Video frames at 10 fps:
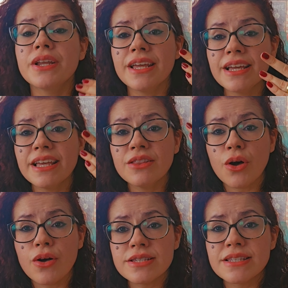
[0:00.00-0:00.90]
que, que
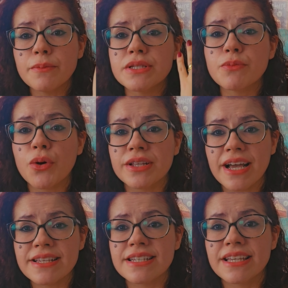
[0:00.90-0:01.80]
nós, simples
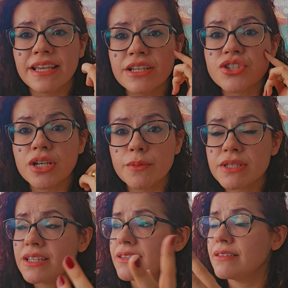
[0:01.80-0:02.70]
mortais aqui, achamos
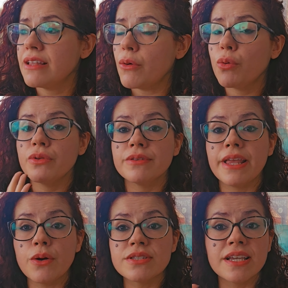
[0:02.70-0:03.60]
que
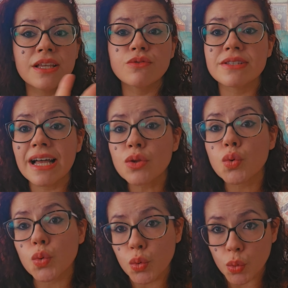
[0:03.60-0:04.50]
Deus tem que nos dar
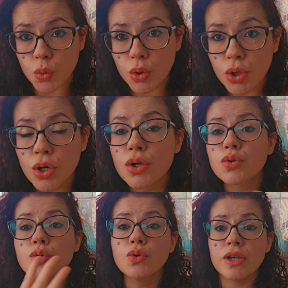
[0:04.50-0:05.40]
tudo?
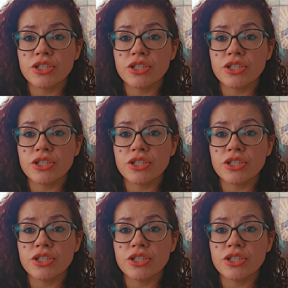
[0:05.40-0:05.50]
Tudo que a